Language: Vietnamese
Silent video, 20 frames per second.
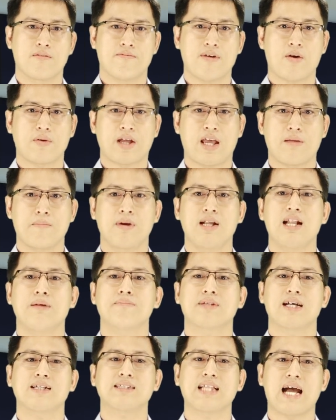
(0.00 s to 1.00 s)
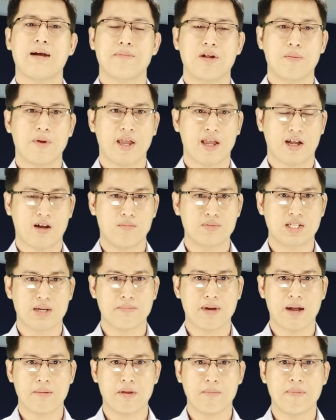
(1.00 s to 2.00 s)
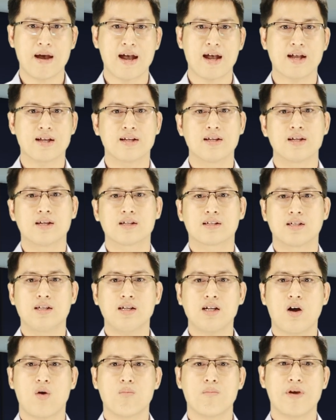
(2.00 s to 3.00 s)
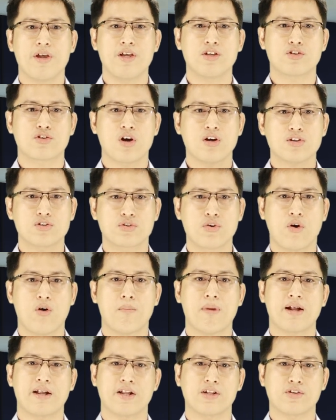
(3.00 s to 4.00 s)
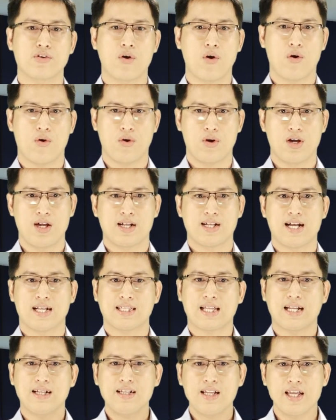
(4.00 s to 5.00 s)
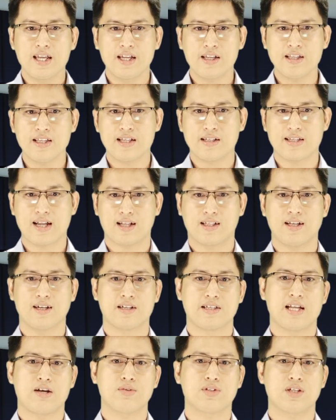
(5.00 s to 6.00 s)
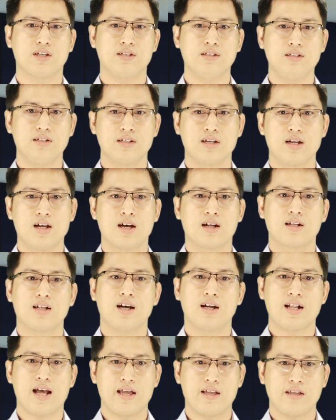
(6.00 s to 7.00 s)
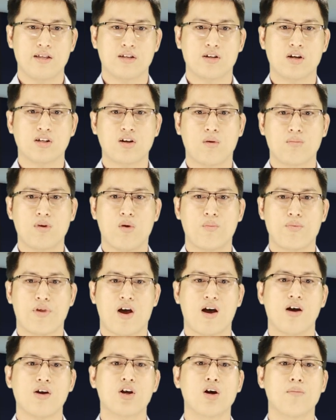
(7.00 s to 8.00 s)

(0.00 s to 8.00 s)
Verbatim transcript: Vào ngày 15 tháng 8 năm 2023, Đức Hồng Y Giorgio Marengo đã thánh hiến nhà thờ giáo xứ. Nơi đây có cộng đồng nhỏ